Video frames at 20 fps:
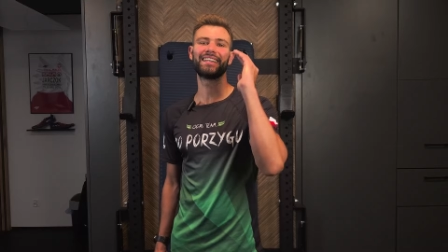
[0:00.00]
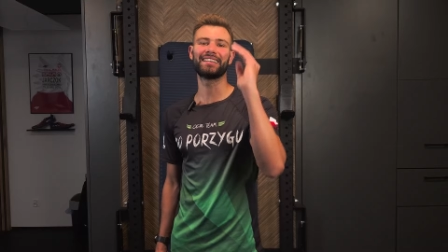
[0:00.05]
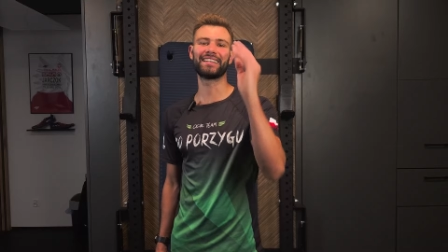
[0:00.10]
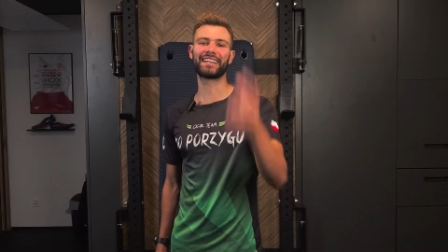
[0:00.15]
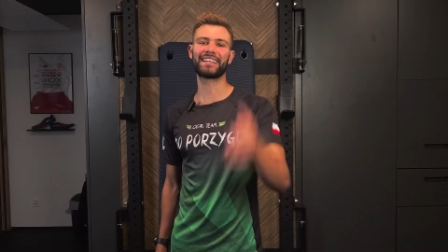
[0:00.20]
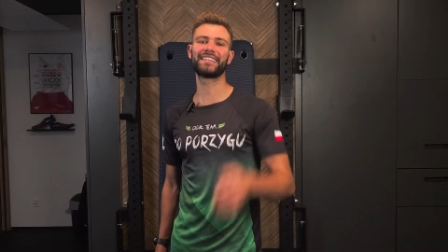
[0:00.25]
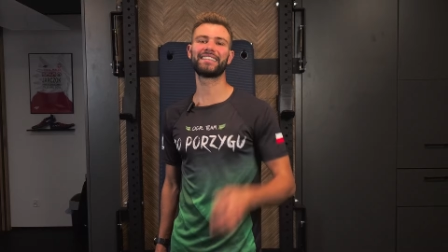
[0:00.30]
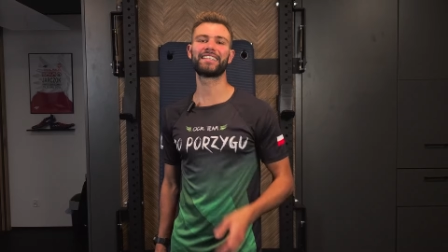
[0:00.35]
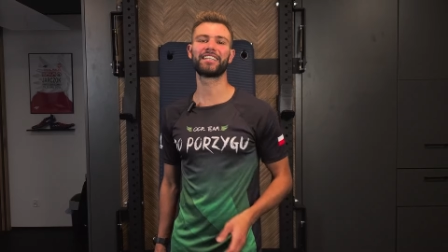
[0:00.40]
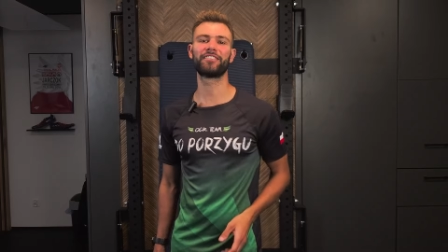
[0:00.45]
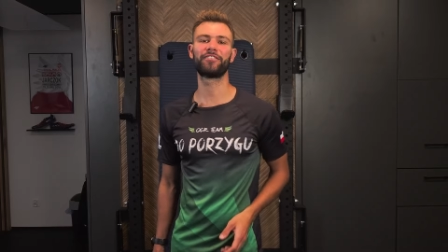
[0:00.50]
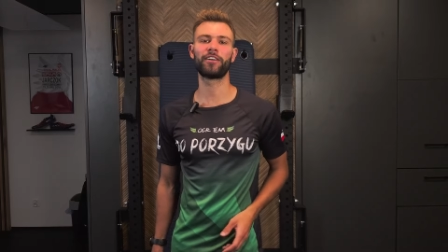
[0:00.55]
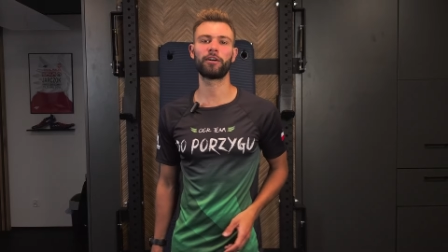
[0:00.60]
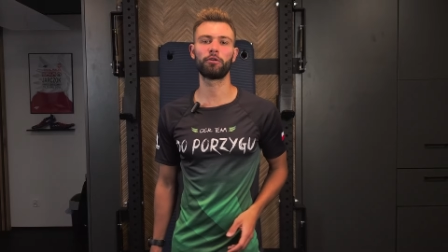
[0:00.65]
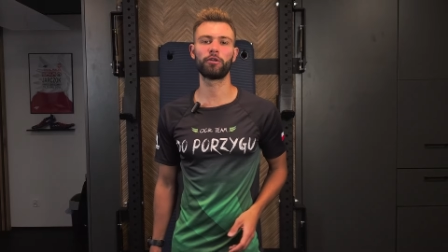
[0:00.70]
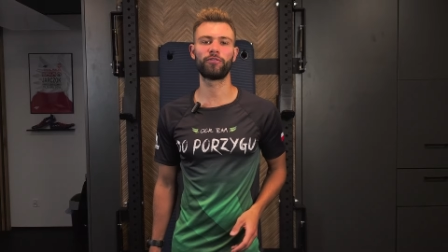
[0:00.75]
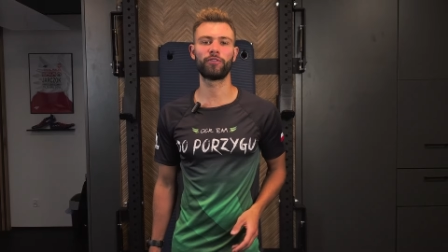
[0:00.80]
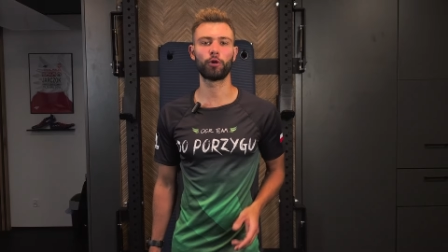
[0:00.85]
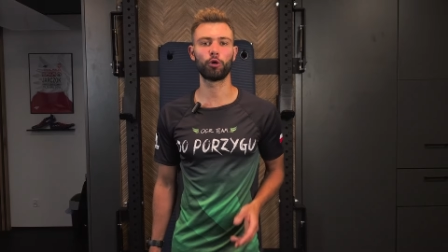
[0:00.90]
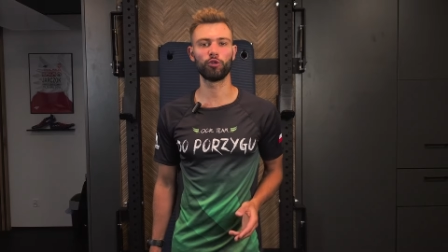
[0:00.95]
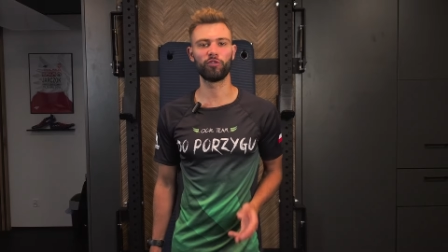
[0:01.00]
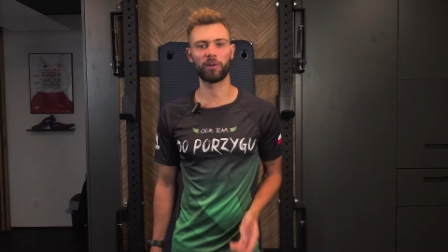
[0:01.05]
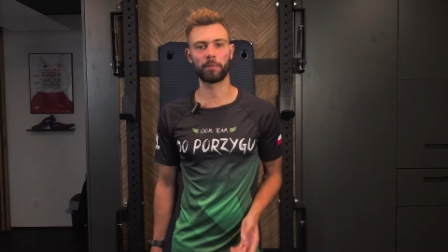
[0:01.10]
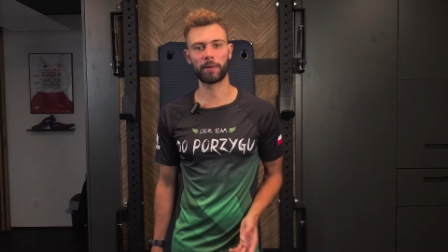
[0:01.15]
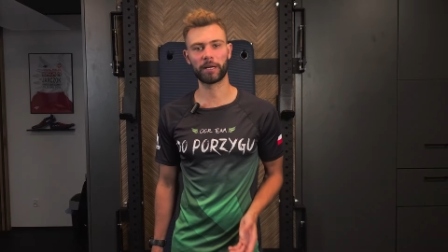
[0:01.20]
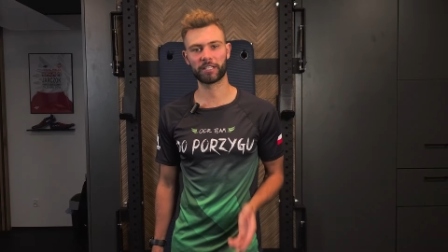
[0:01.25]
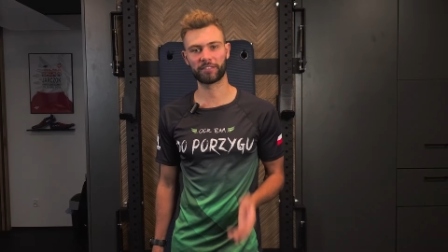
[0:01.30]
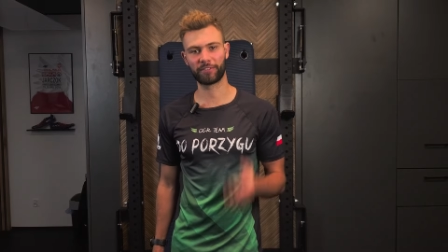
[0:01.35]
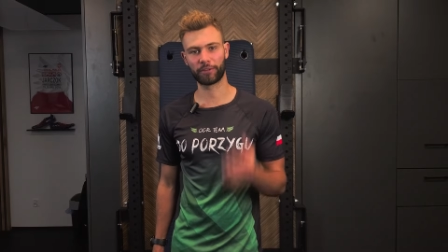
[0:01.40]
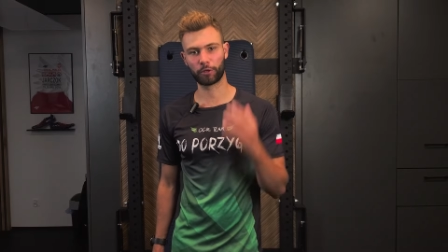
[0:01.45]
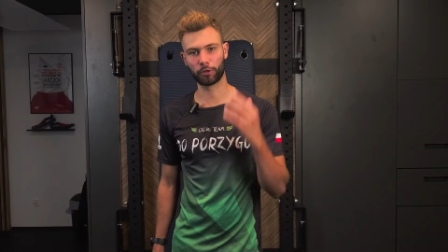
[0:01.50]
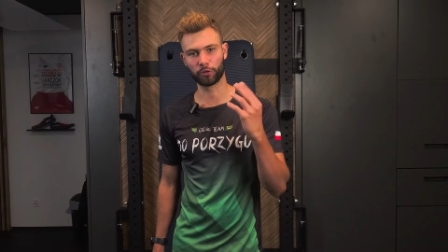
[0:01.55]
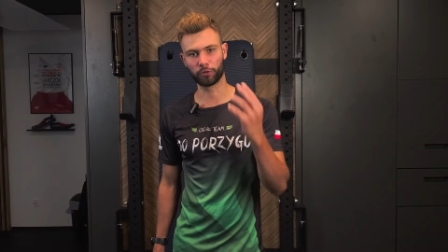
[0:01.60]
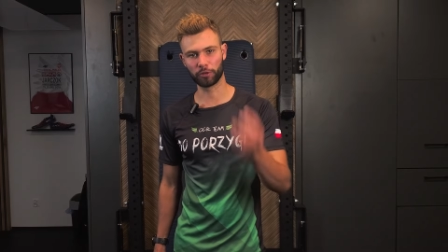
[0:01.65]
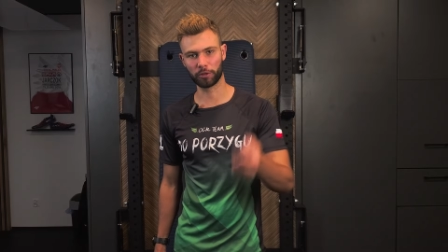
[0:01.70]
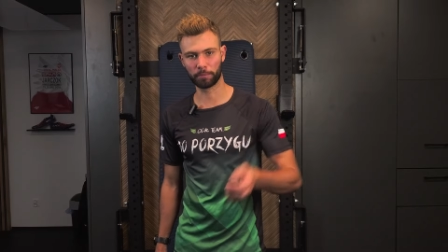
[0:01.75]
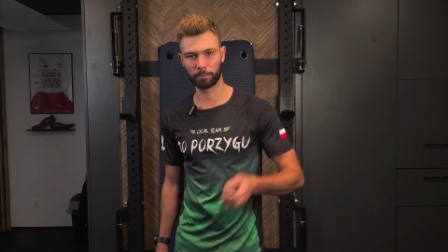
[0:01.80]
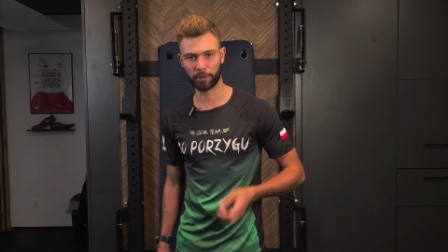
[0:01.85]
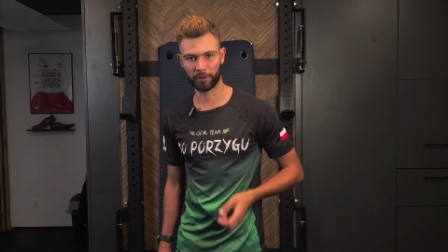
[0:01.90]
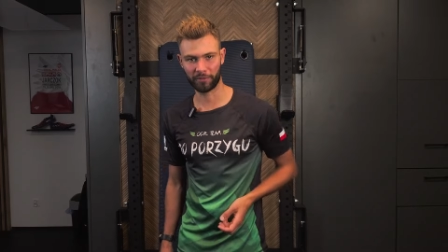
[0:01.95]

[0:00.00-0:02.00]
Jak interwały VO2 max wykonują